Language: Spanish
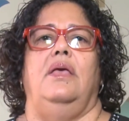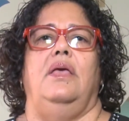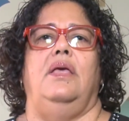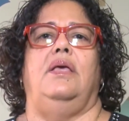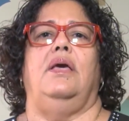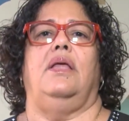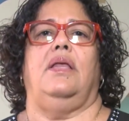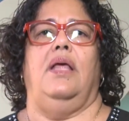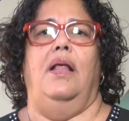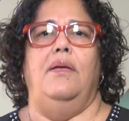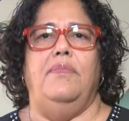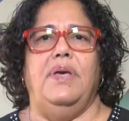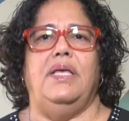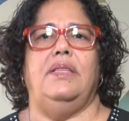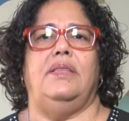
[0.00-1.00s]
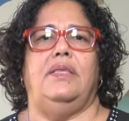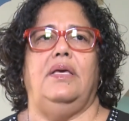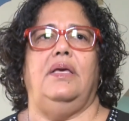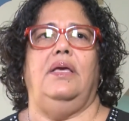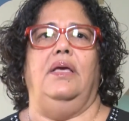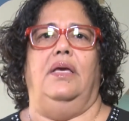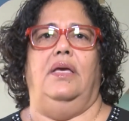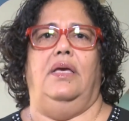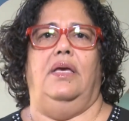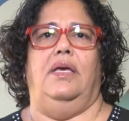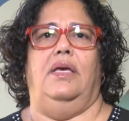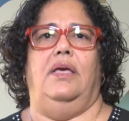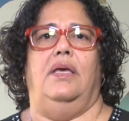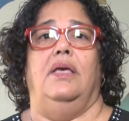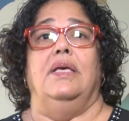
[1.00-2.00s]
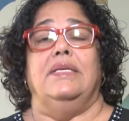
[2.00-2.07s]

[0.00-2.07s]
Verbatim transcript: y que realmente eh,